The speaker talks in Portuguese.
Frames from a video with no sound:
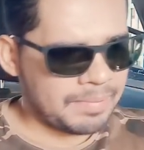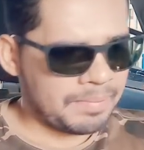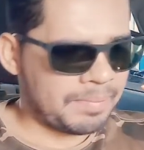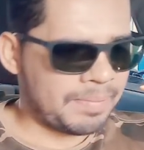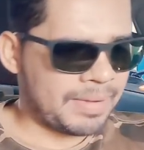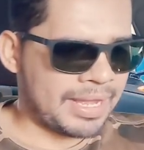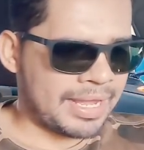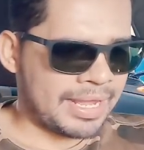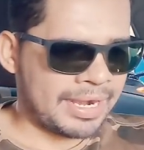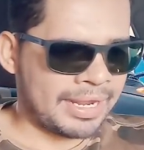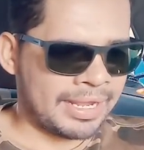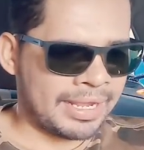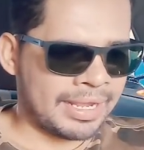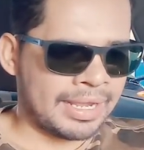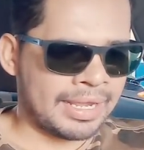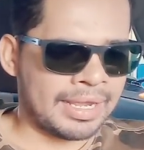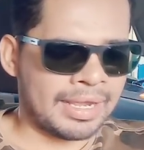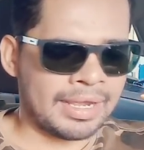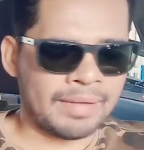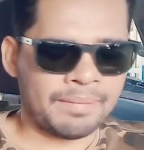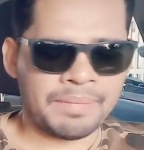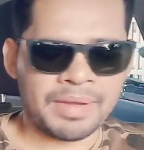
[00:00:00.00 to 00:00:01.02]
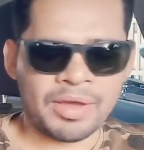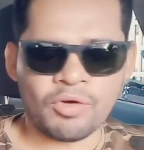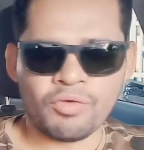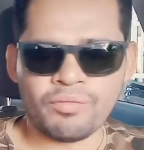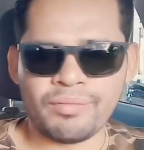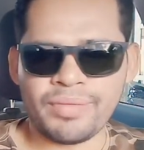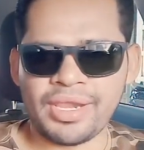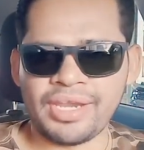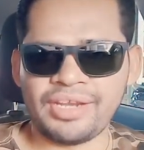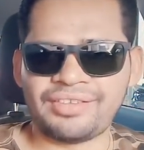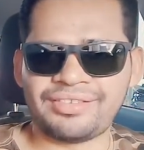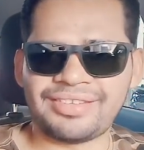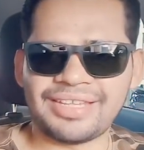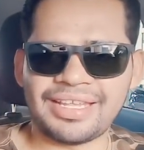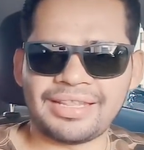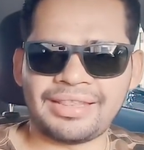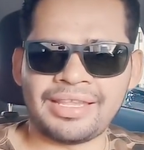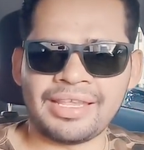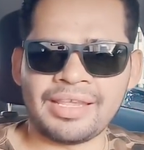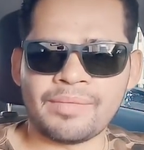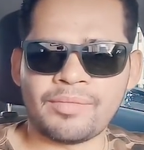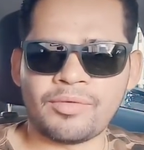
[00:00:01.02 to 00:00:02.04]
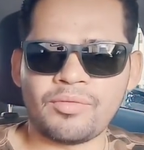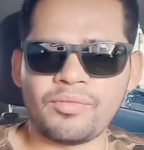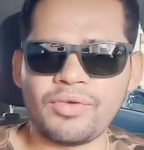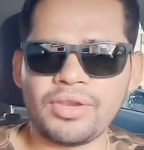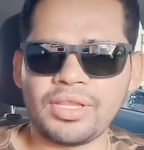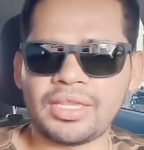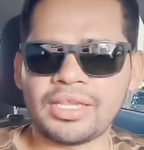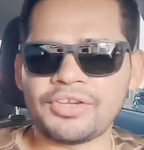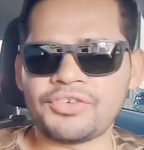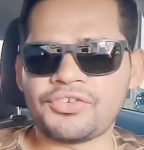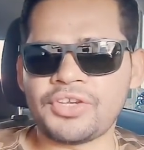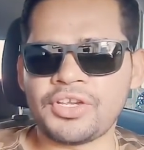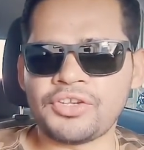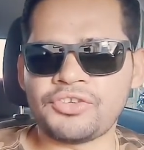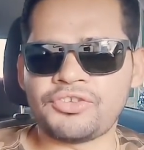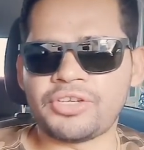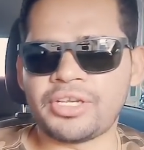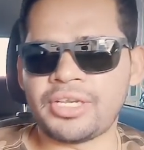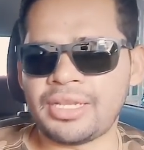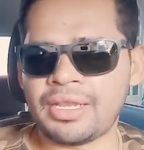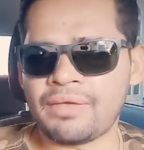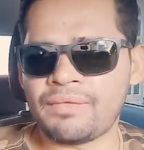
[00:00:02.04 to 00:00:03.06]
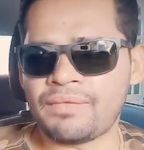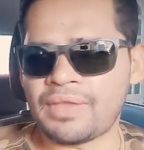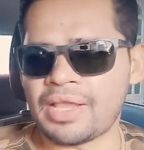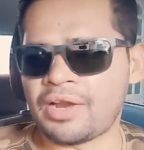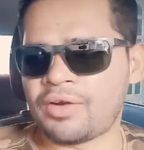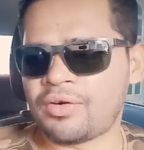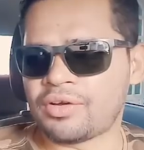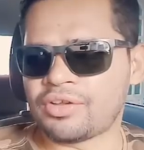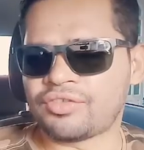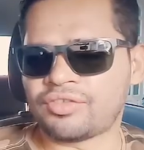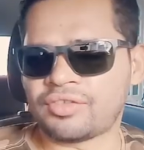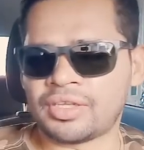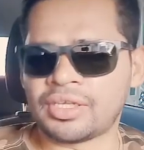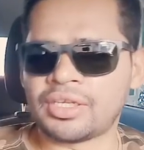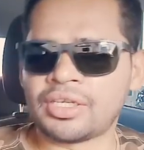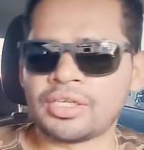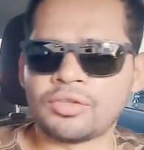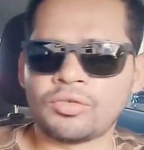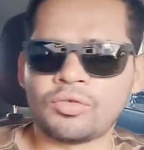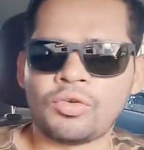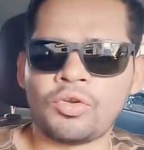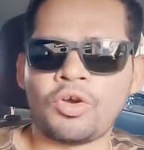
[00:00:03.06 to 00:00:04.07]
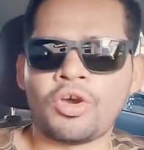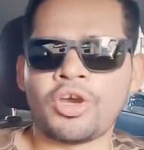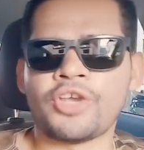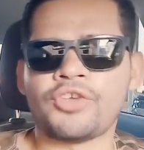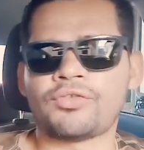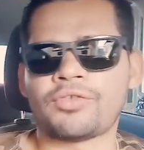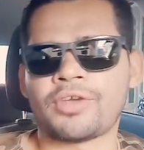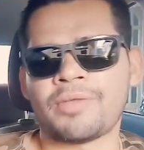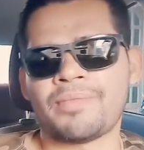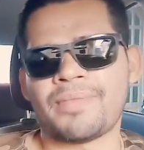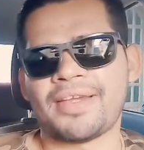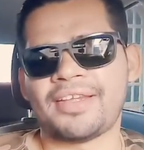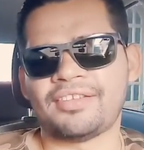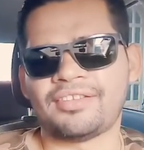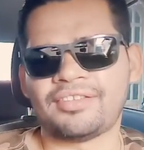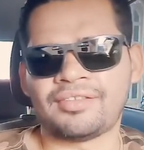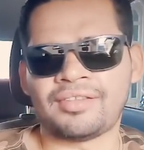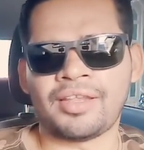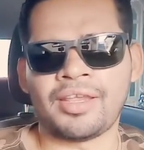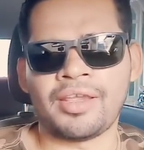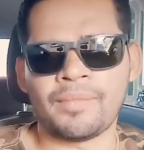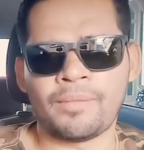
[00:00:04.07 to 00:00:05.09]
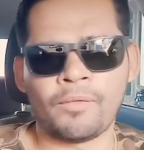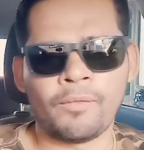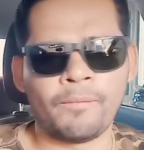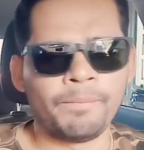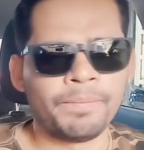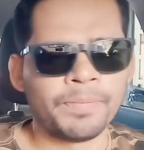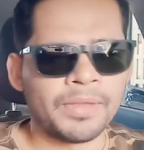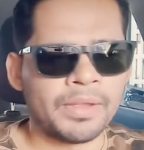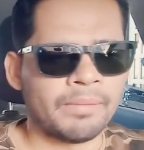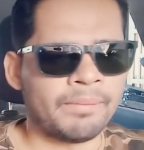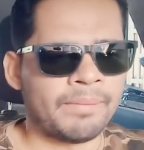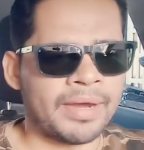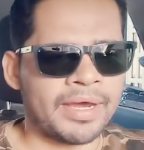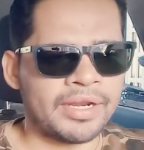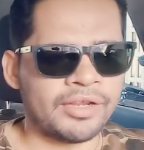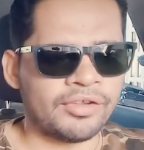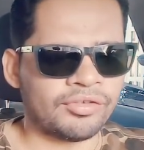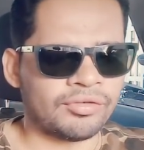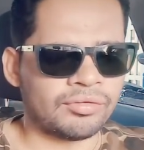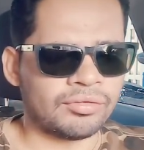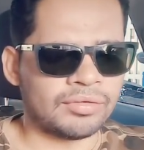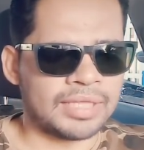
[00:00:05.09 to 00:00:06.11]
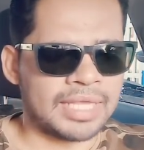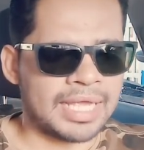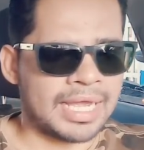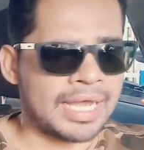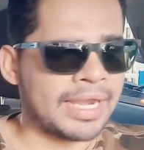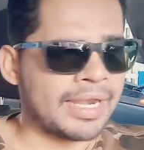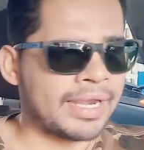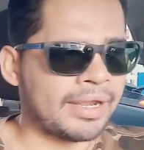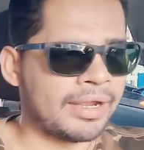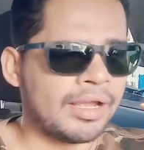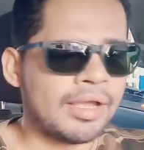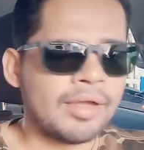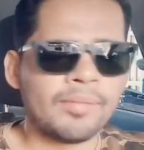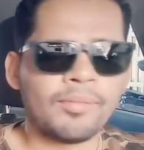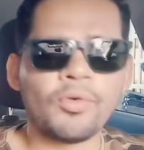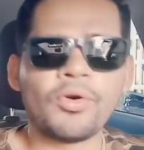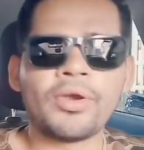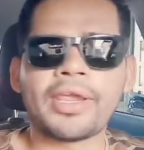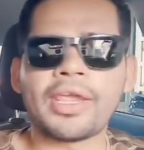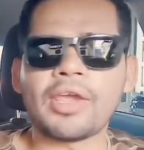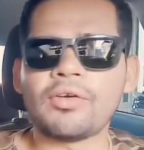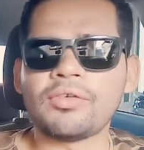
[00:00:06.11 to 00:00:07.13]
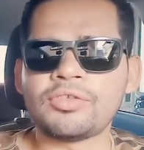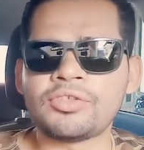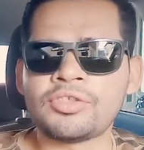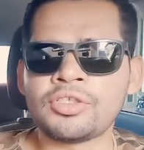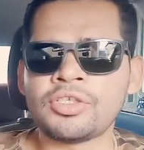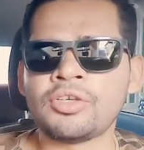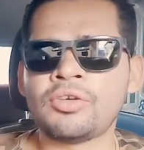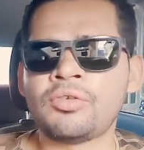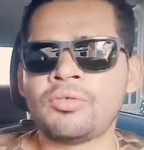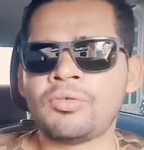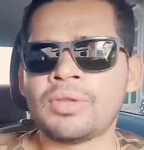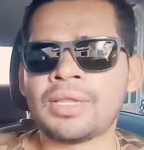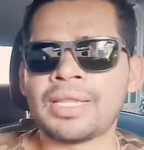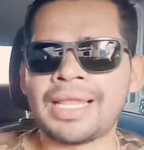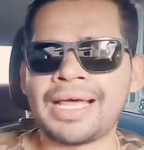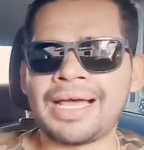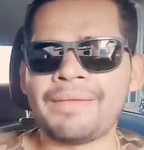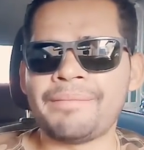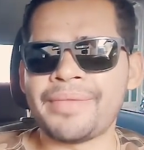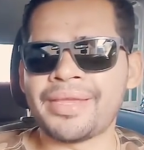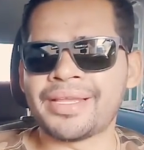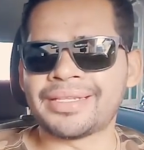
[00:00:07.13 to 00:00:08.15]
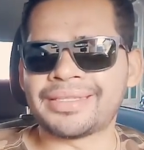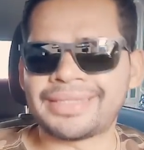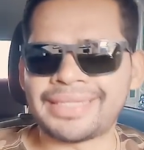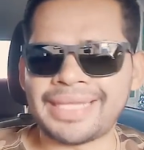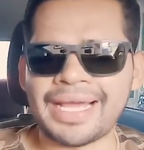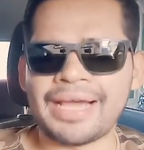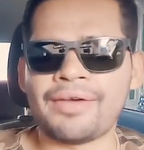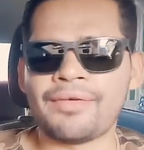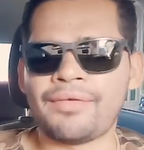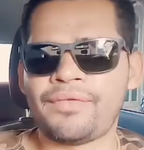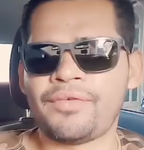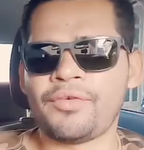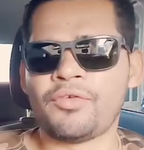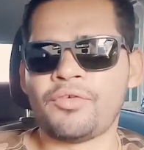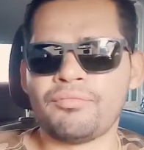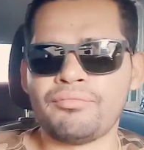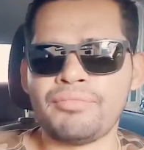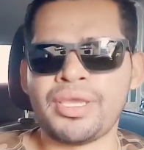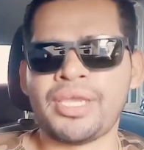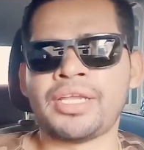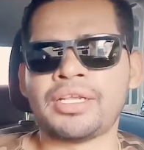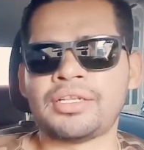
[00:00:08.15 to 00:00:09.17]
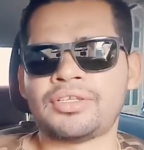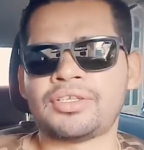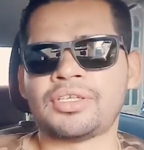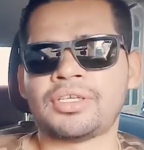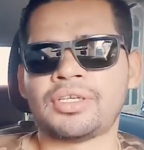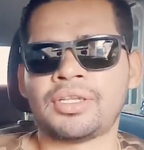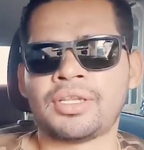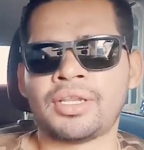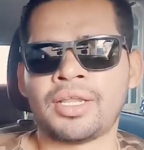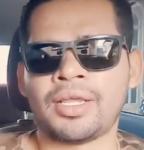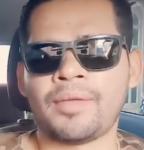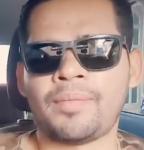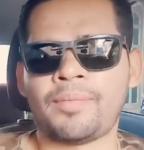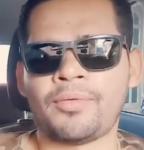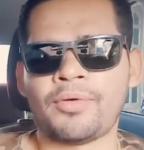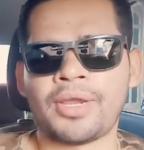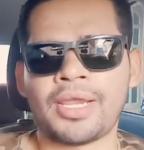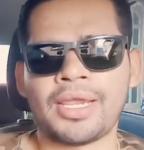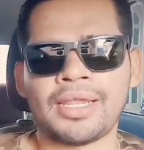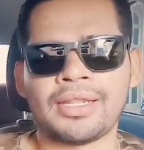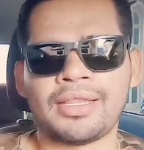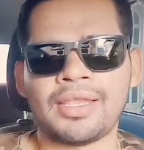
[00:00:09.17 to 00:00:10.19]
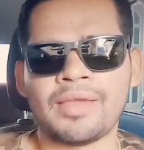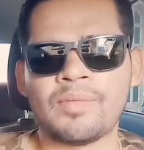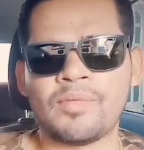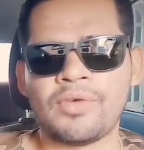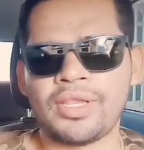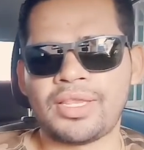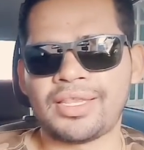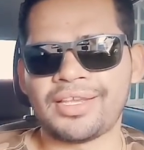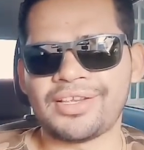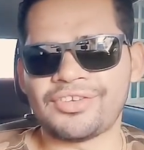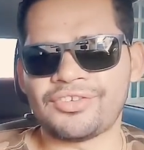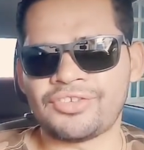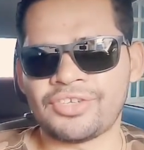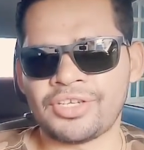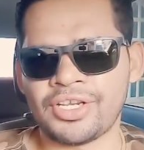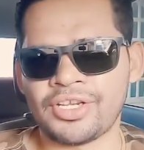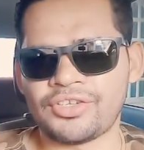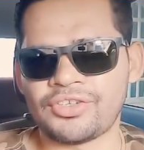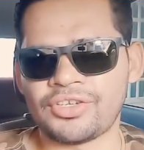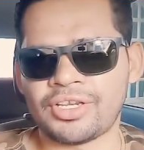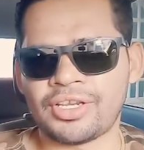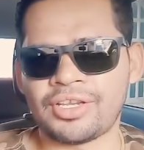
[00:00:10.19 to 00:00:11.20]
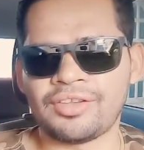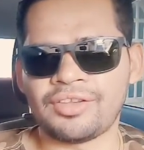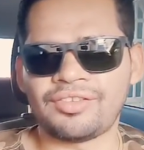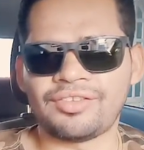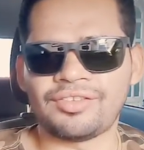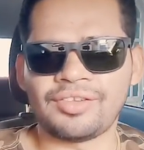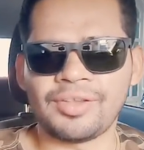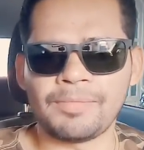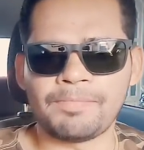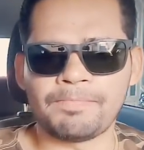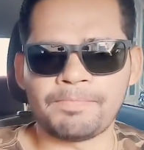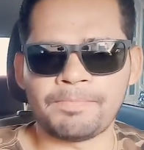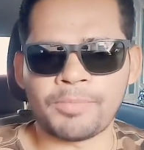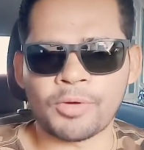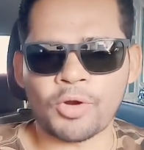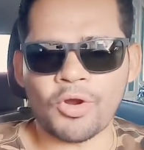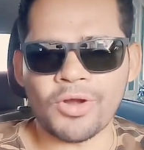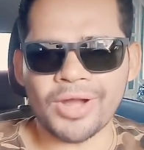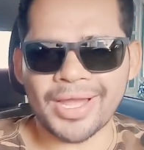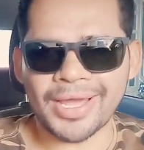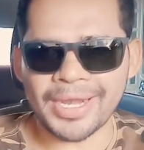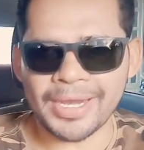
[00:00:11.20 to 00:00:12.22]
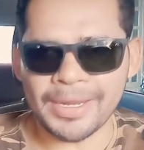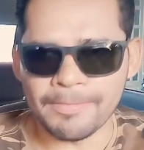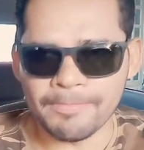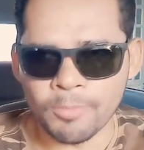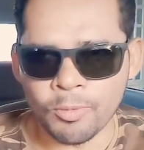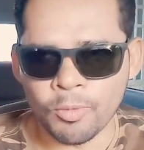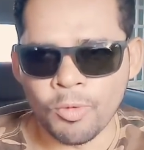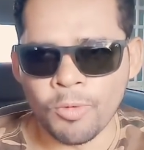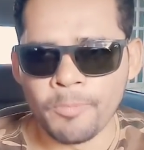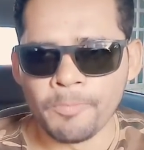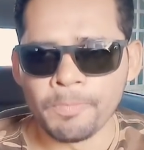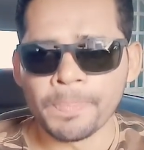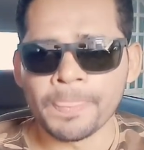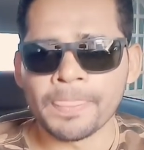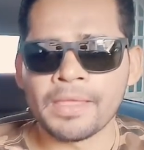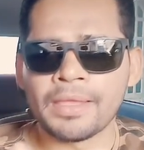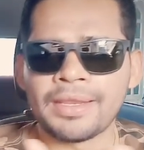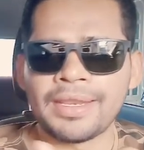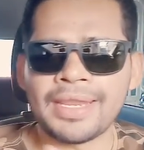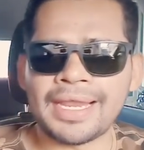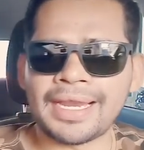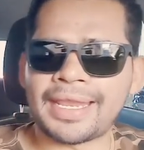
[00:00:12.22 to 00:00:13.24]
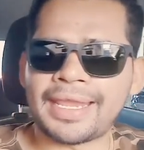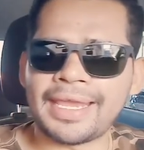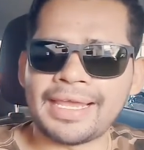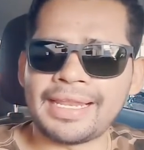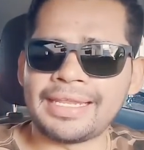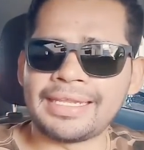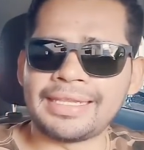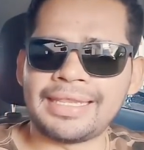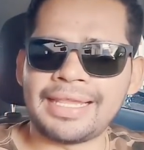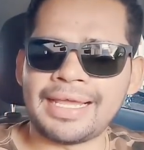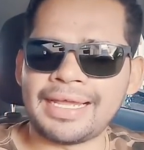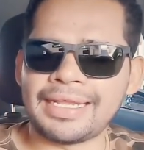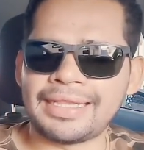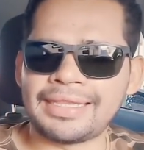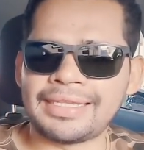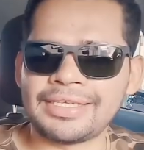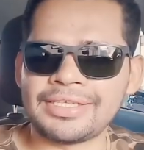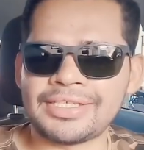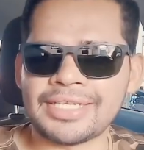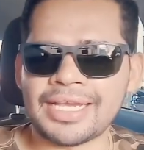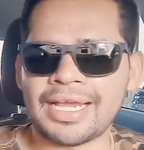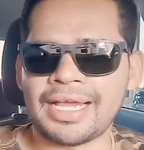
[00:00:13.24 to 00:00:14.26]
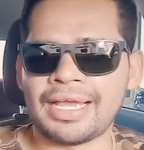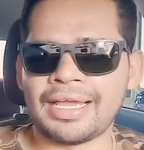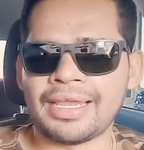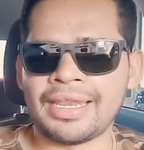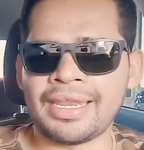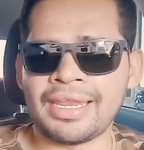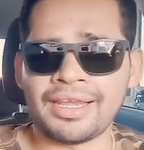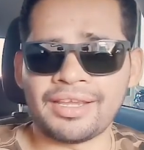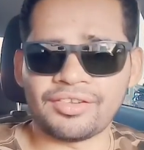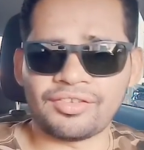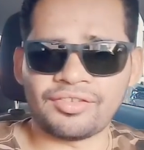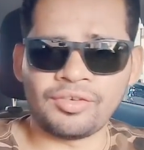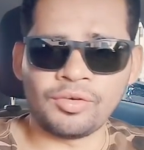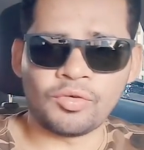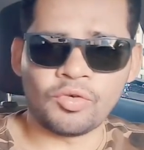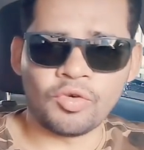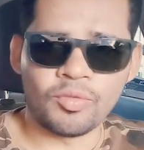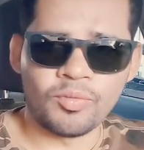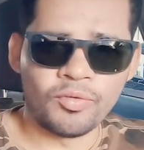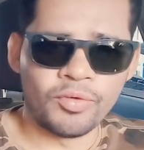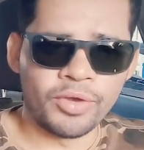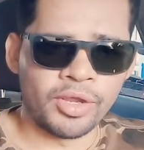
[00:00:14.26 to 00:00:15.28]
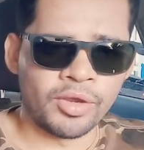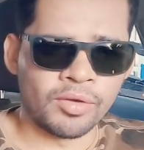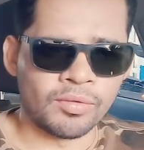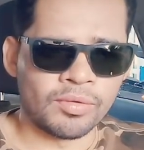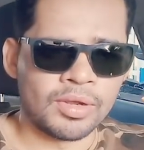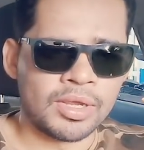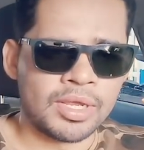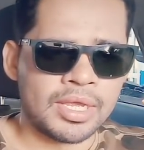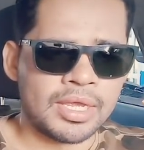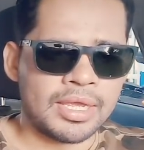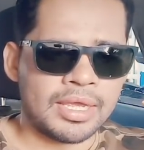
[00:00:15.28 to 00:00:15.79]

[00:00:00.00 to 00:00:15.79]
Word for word: para, para o mês de setembro. Muita gente aí deve estar gostando, lógico, é mais tempo para estudar, né? Porque eu digo lamentavelmente, né? Porque tem muita gente que se programou naquela data já, né? Assim como eu.